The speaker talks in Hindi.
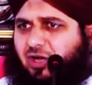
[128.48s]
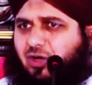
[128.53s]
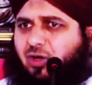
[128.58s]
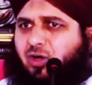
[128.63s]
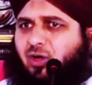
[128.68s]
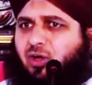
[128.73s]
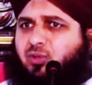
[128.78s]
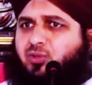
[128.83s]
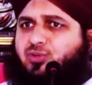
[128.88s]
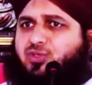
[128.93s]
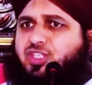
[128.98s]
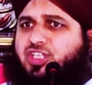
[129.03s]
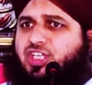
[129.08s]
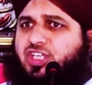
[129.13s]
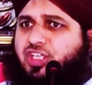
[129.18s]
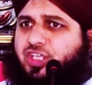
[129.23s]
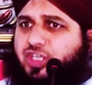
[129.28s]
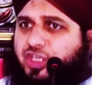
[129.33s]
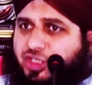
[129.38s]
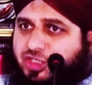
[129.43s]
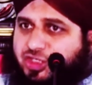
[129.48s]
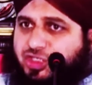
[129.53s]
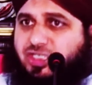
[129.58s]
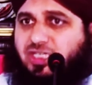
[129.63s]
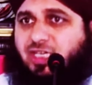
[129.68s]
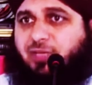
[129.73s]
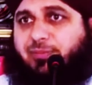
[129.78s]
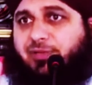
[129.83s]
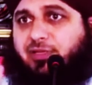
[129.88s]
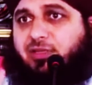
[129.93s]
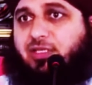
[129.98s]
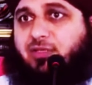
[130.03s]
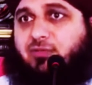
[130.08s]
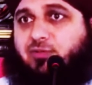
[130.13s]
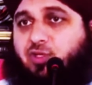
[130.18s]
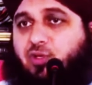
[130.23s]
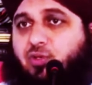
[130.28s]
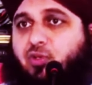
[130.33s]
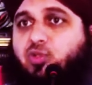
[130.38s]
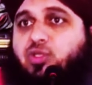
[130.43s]
और उसकी हिचकी बंधी
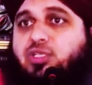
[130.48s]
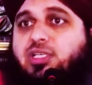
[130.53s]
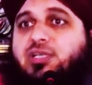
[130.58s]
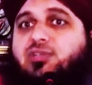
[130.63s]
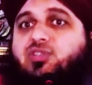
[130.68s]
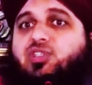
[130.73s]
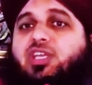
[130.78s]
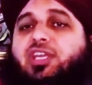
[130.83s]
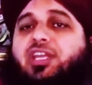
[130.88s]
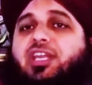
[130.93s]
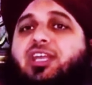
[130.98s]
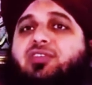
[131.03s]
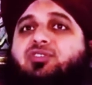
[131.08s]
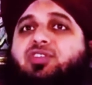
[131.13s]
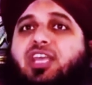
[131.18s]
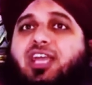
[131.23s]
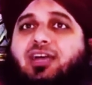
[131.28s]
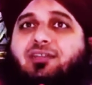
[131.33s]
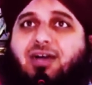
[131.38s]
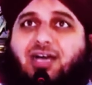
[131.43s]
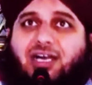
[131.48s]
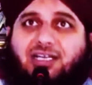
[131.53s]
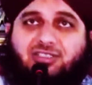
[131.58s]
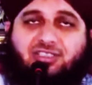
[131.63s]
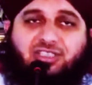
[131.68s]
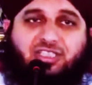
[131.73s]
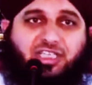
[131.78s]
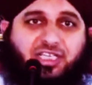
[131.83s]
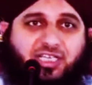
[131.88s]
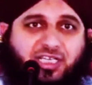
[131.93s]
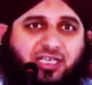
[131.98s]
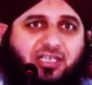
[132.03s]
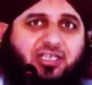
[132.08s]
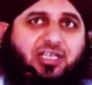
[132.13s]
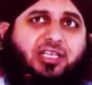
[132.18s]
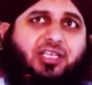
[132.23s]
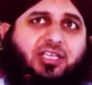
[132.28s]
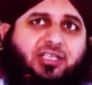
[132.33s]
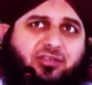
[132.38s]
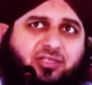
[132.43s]
थी और उसके सीने से आवाज निकल
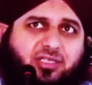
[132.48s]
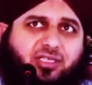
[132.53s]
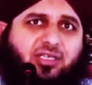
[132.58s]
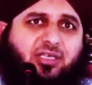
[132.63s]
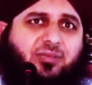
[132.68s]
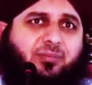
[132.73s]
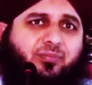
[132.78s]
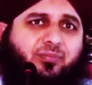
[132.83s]
रही थी